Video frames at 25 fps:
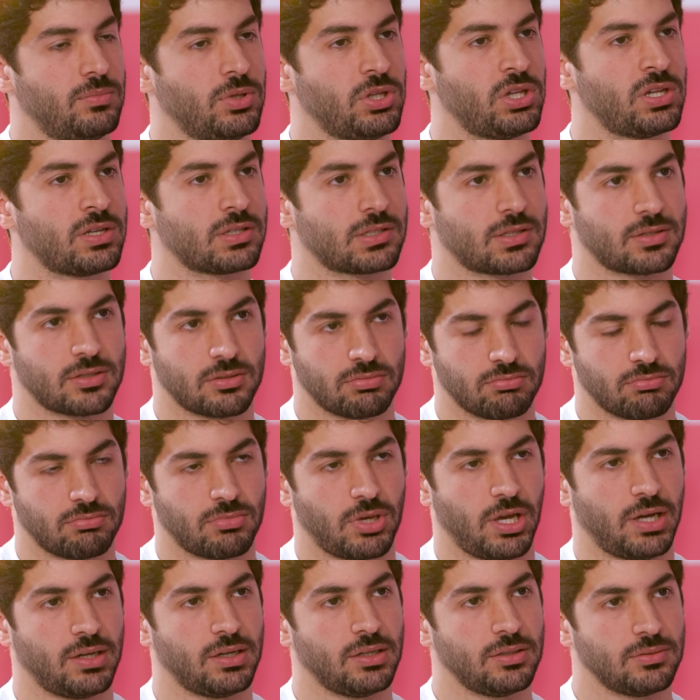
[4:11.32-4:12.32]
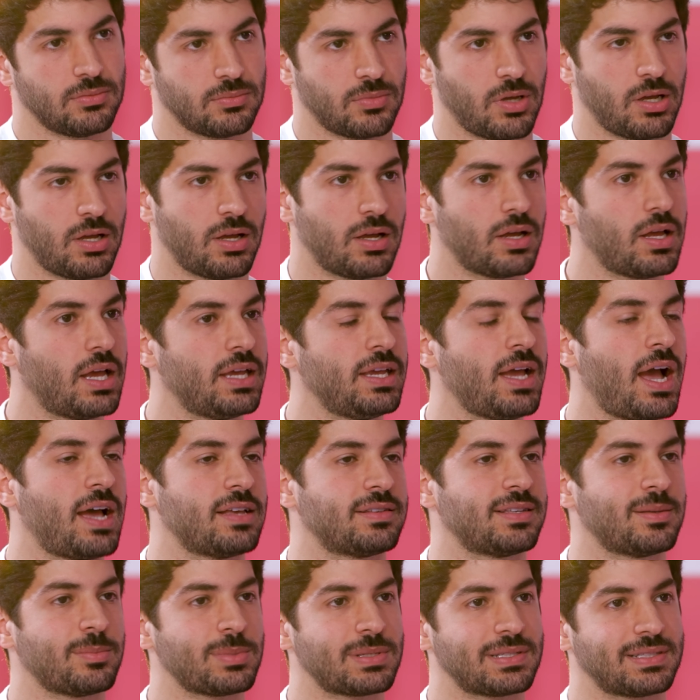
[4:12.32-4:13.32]
بالنص يعني هي
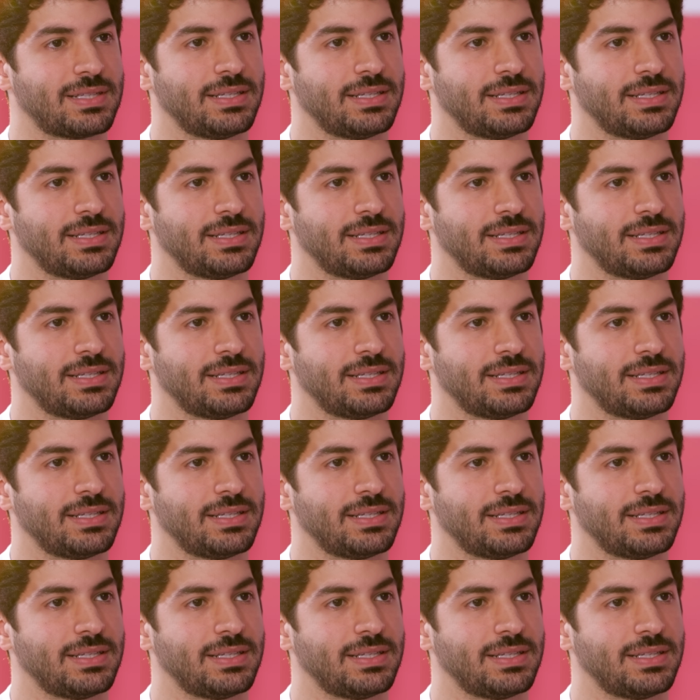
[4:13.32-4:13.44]
حسب